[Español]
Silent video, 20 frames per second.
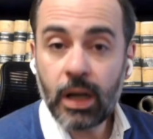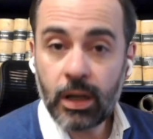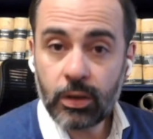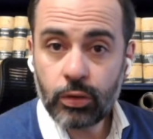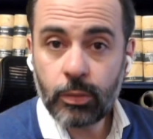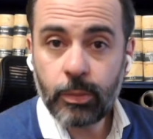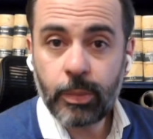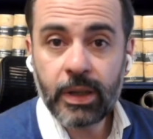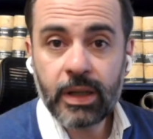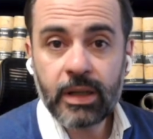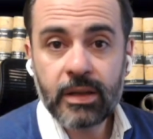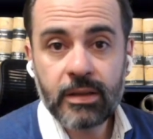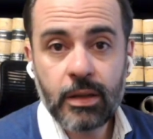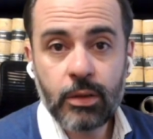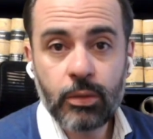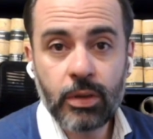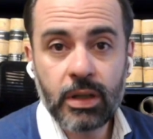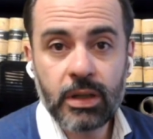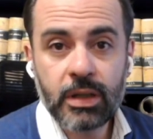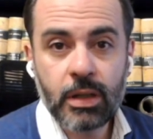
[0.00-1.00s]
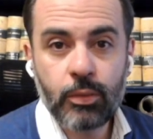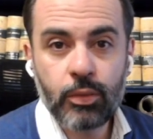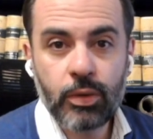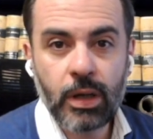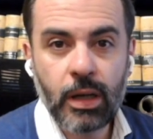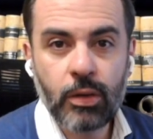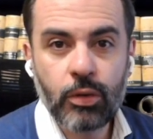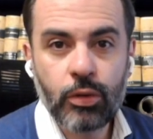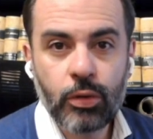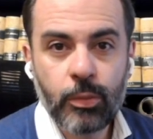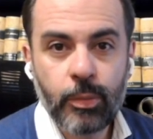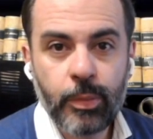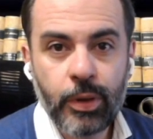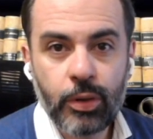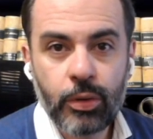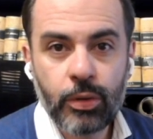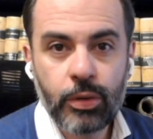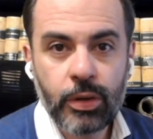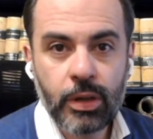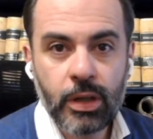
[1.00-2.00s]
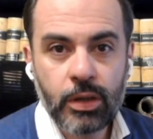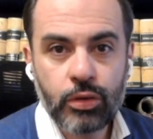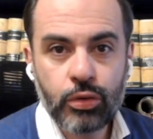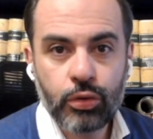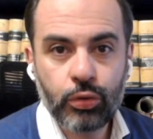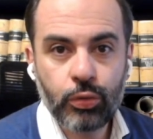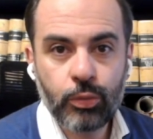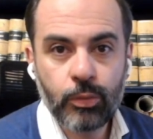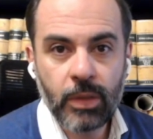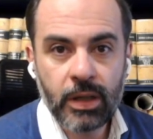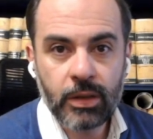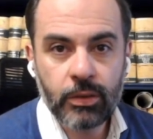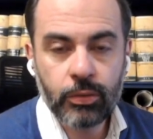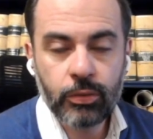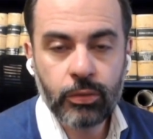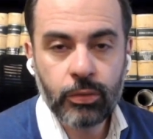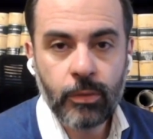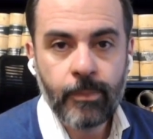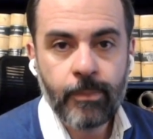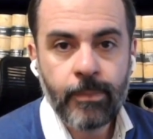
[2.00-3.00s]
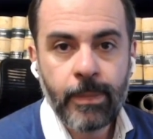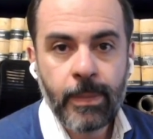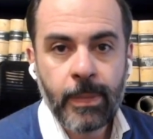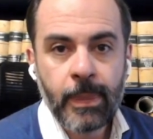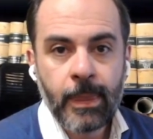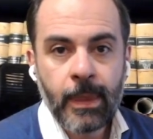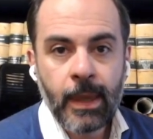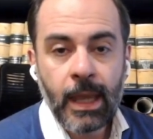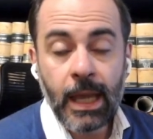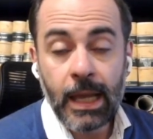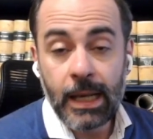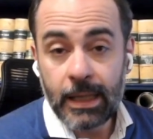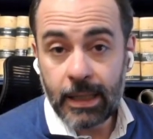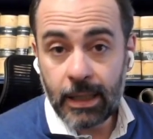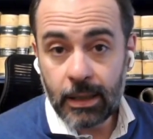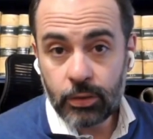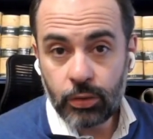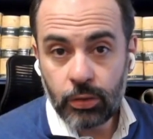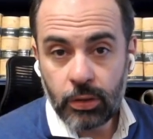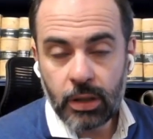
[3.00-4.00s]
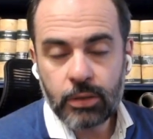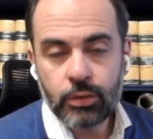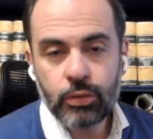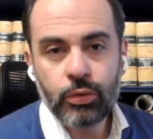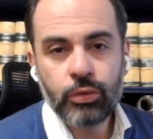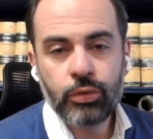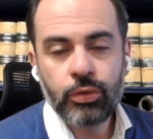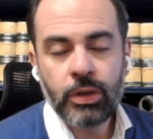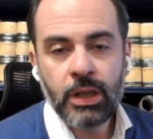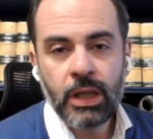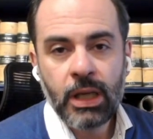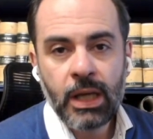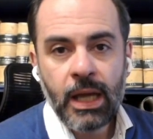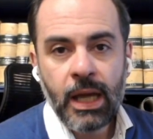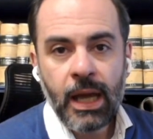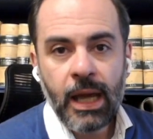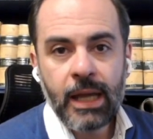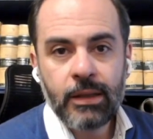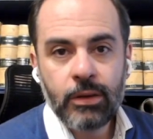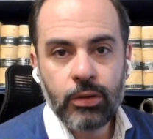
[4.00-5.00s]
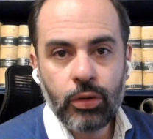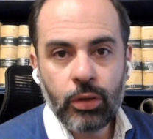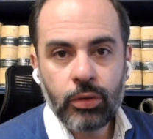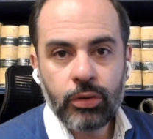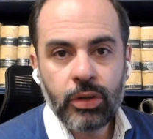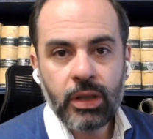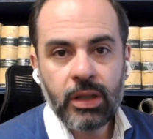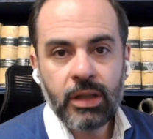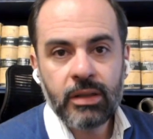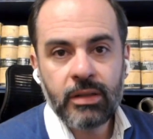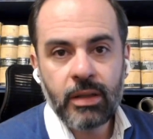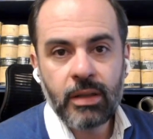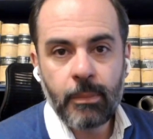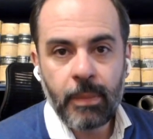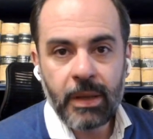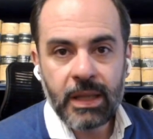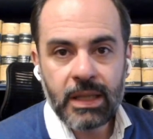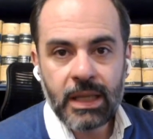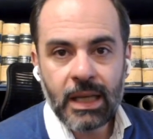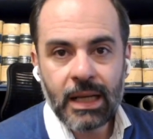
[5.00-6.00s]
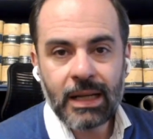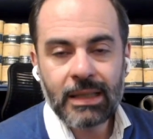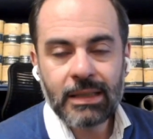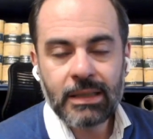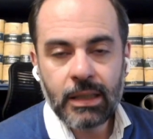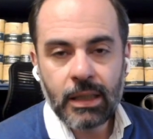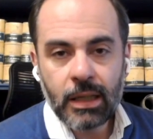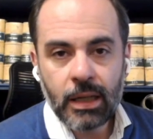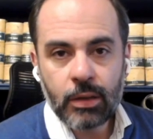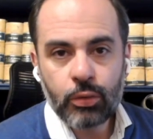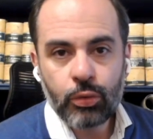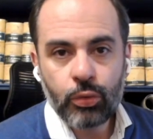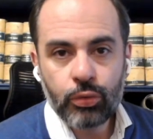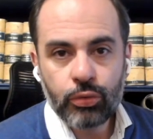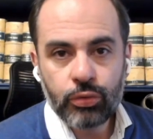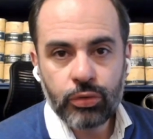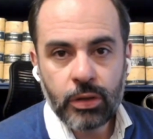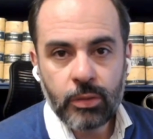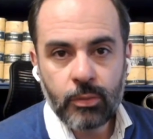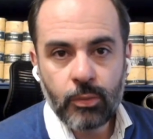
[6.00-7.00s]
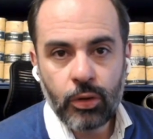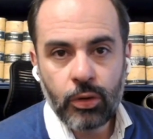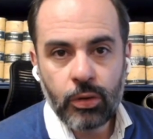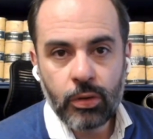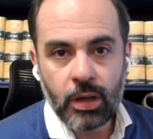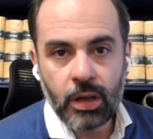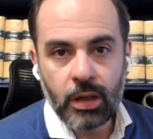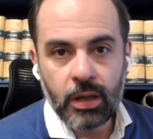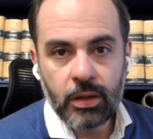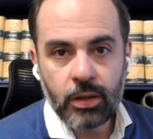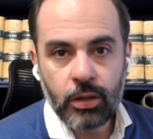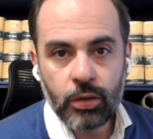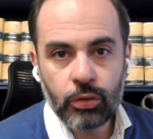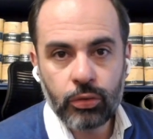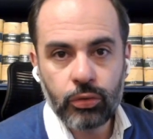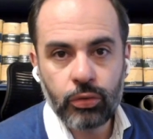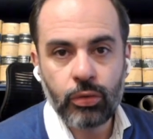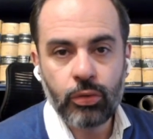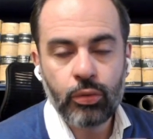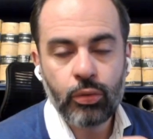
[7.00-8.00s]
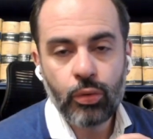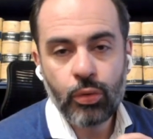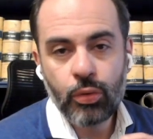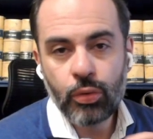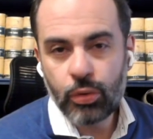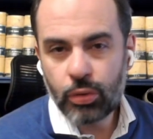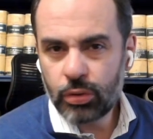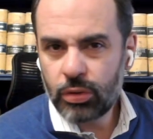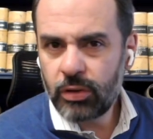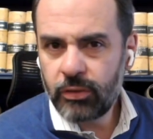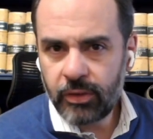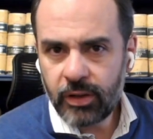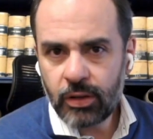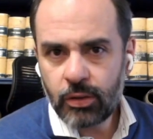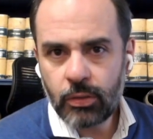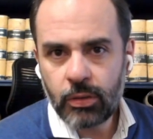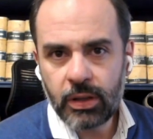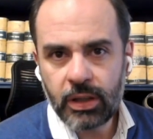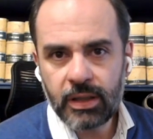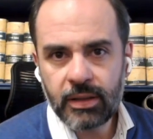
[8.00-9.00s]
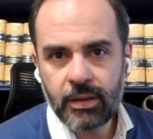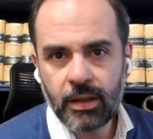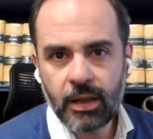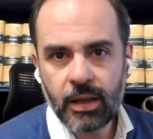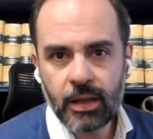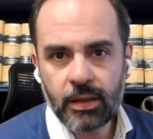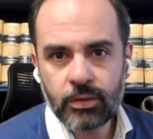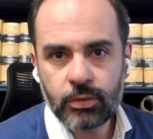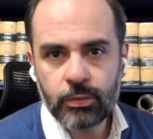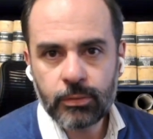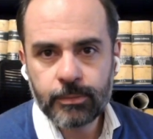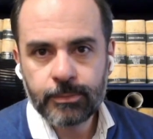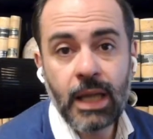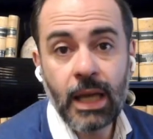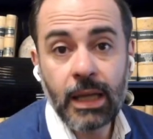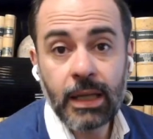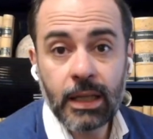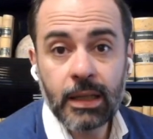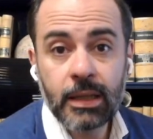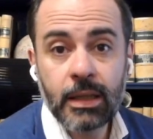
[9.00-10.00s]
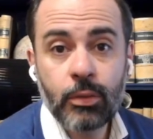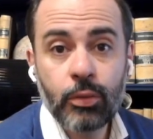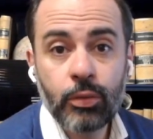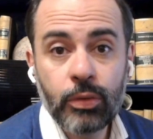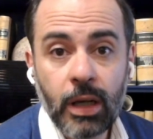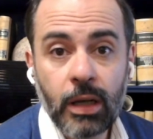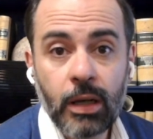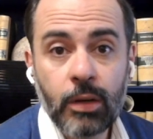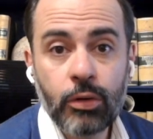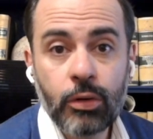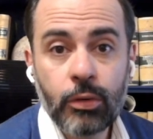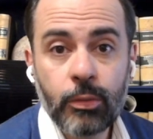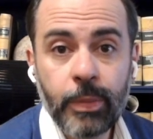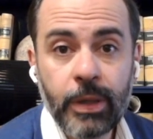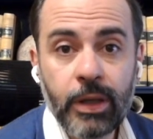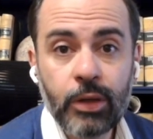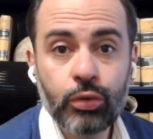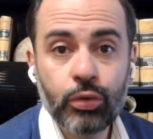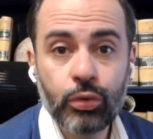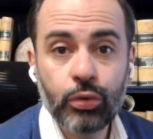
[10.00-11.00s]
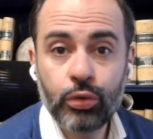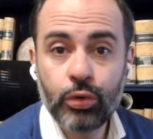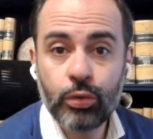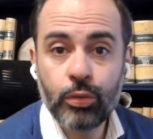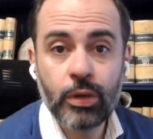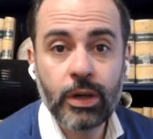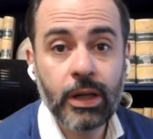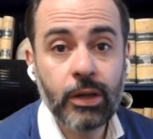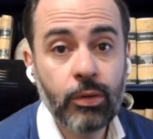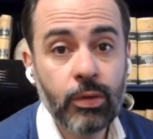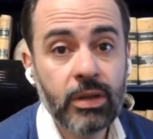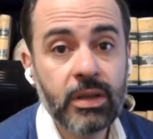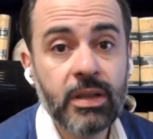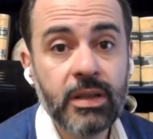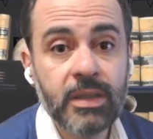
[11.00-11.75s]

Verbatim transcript: un caso parecido en el Tribunal Europeo de Derechos Humanos el caso Latusi, en donde se pedía retirar un símbolo religioso, un crucifijo en ese caso, y ahí el Tribunal Europeo sostuvo que no